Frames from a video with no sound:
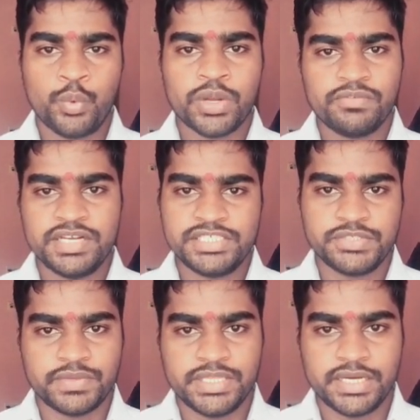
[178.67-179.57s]

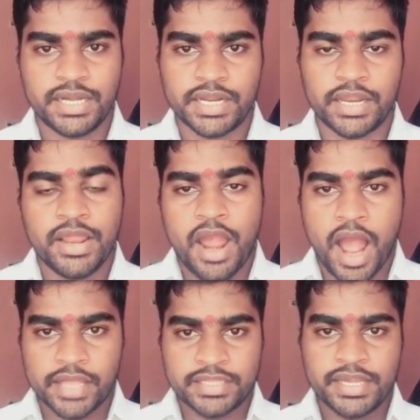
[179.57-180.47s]
உணவழிச்சிட்டு வந்திருக்காங்க
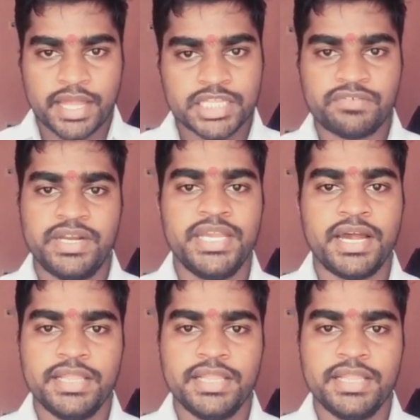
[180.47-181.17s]
அதே அந்த வழியாக